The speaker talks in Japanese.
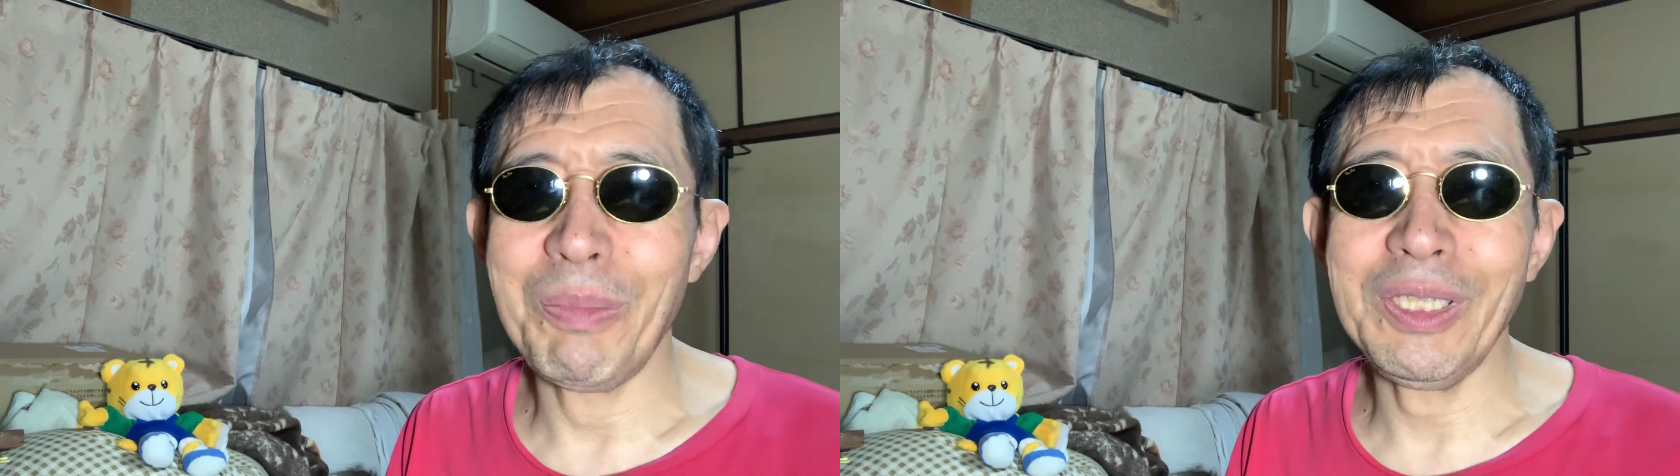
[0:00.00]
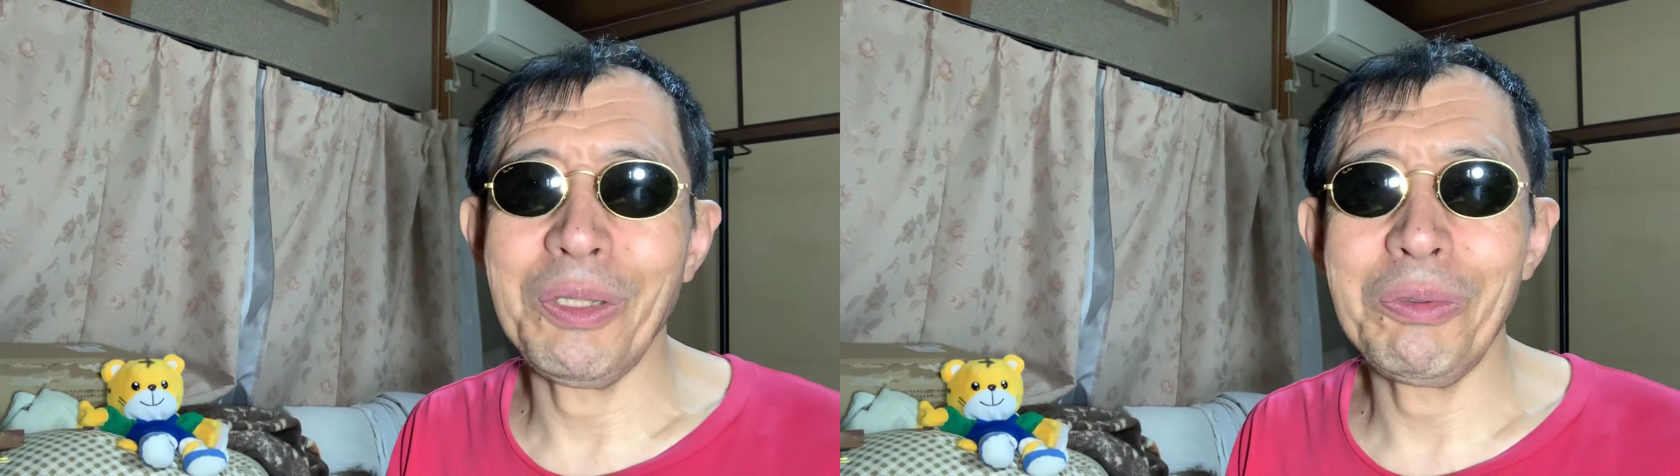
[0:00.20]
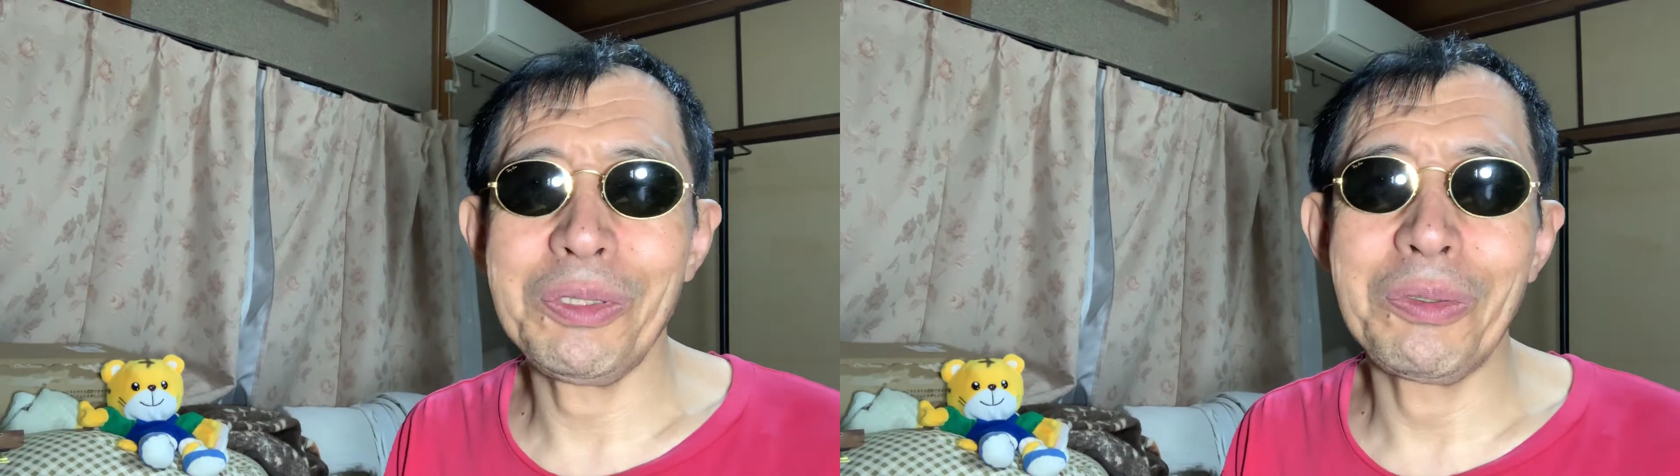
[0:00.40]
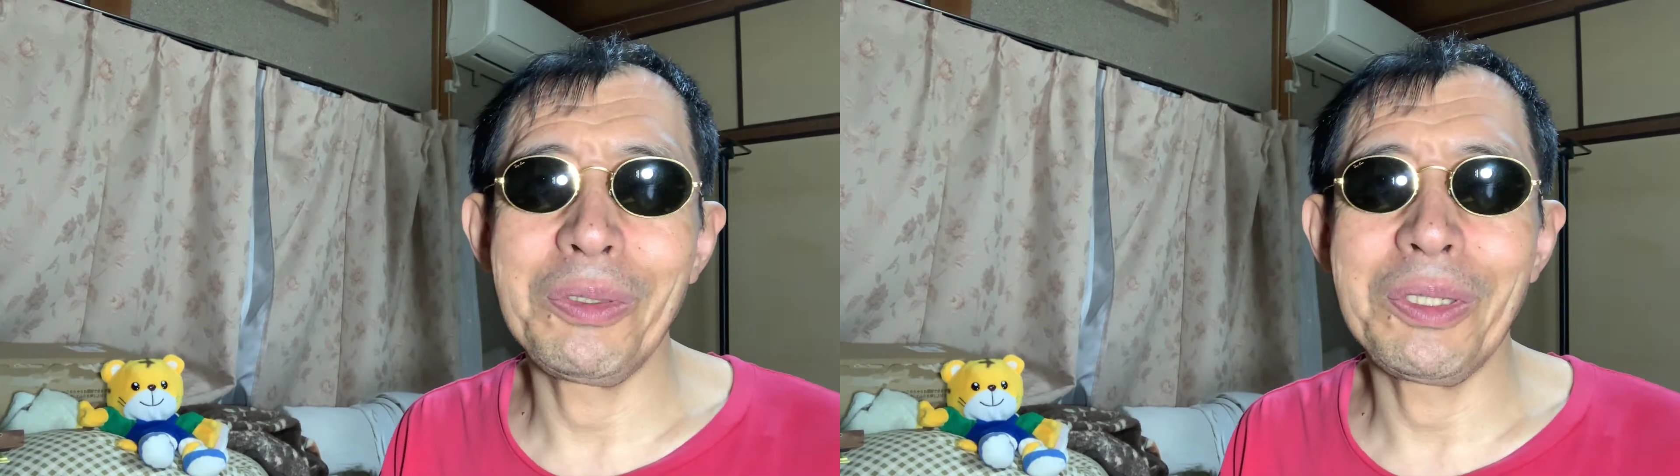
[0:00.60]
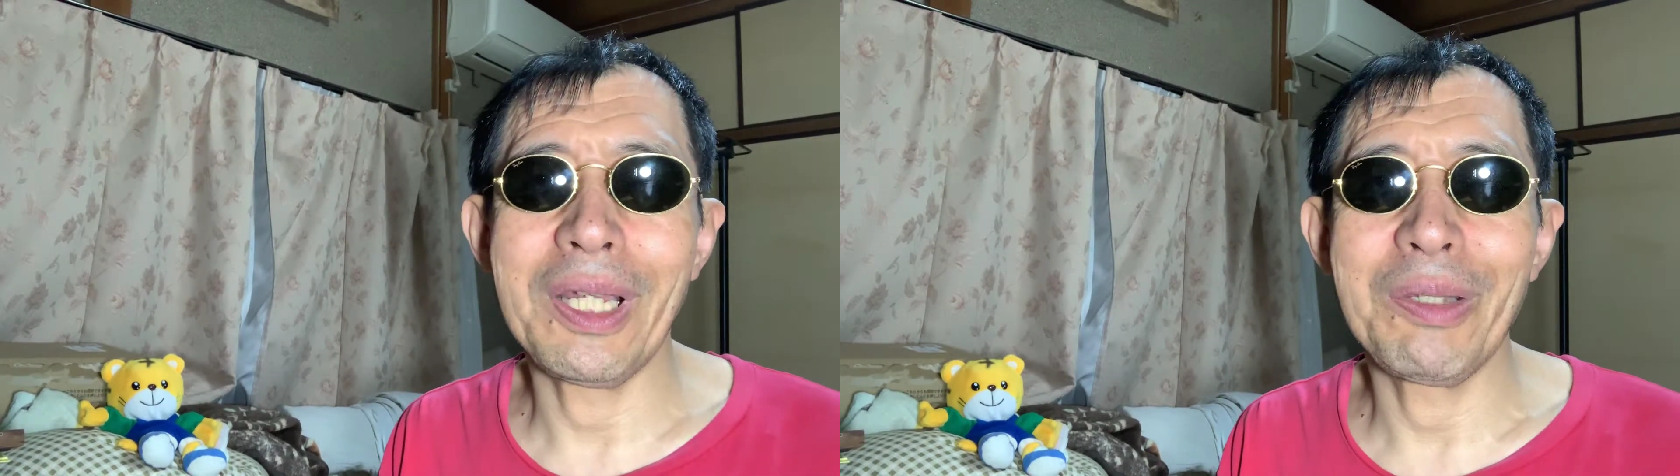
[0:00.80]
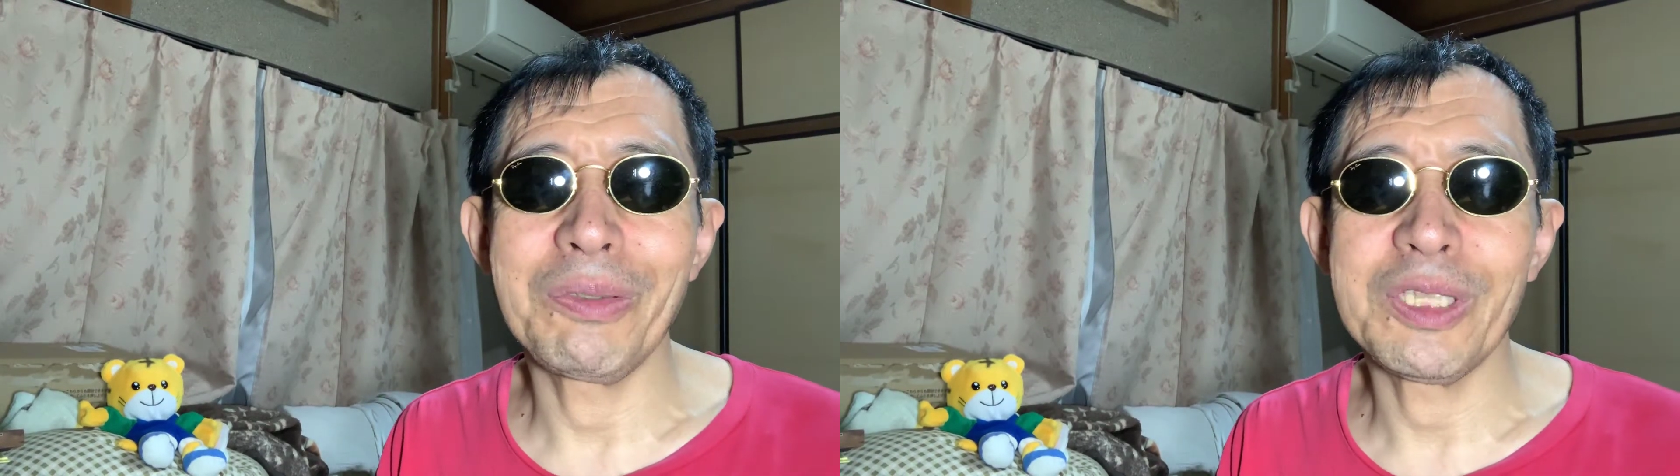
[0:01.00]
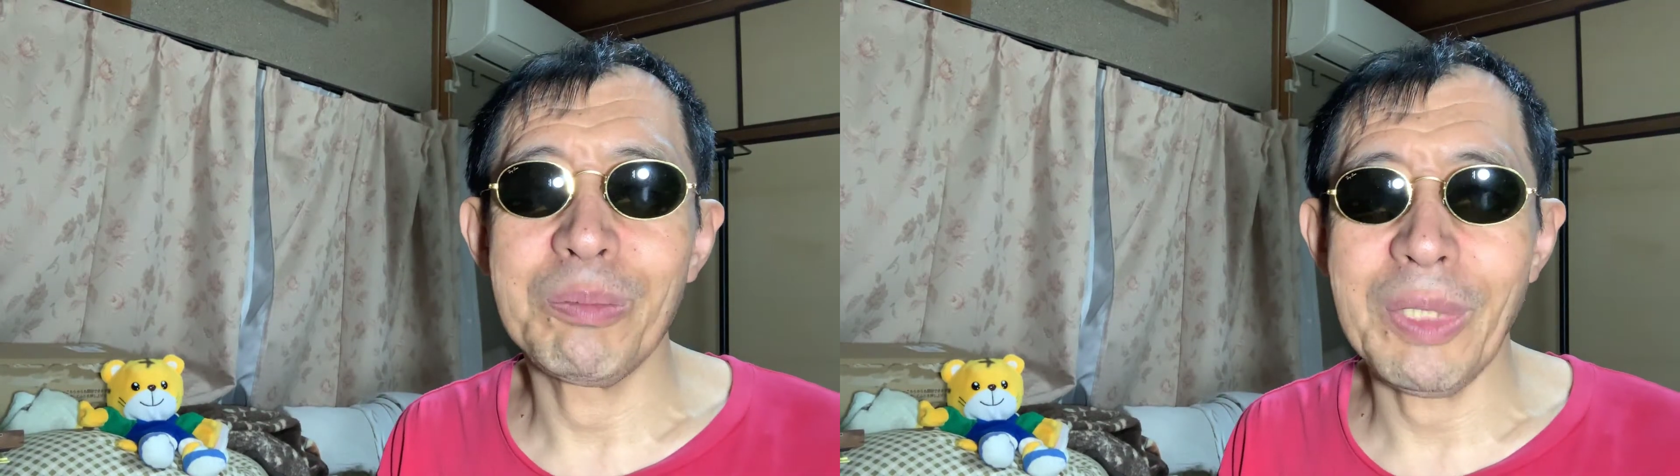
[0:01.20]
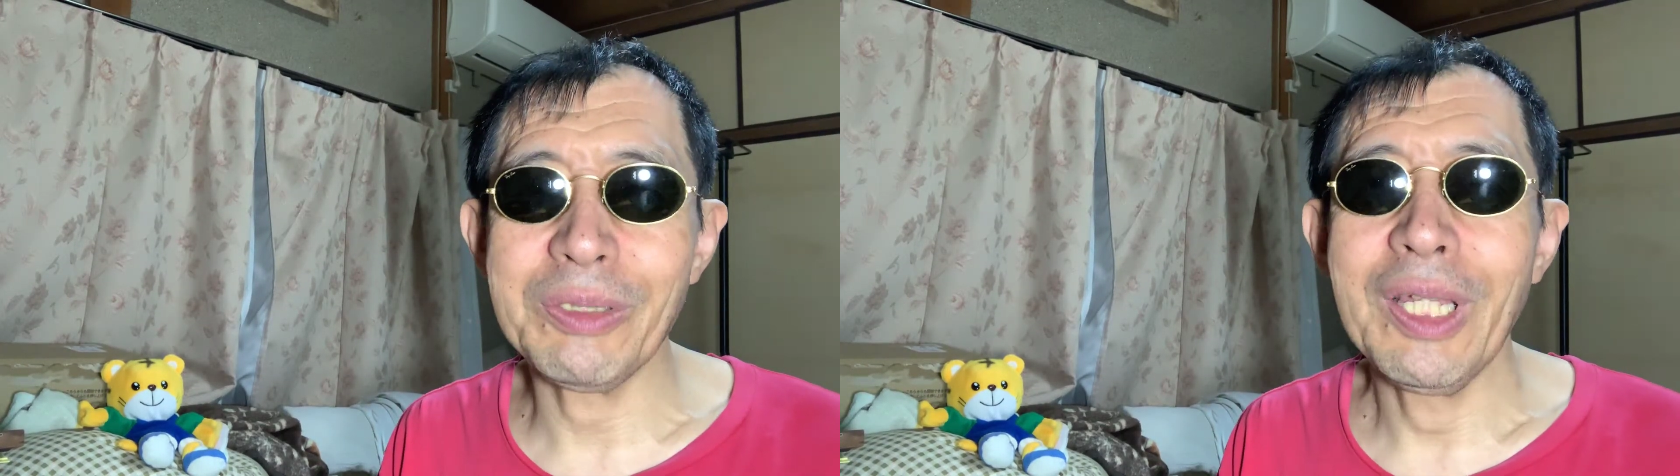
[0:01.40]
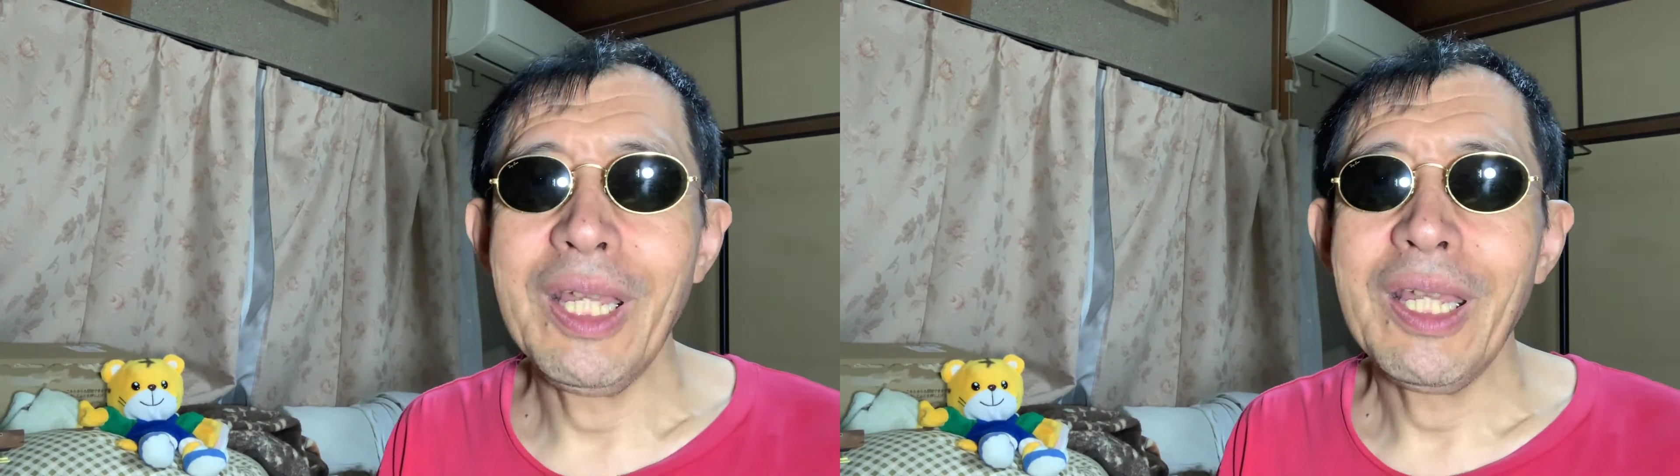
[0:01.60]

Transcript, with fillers: またよろしくお願いをします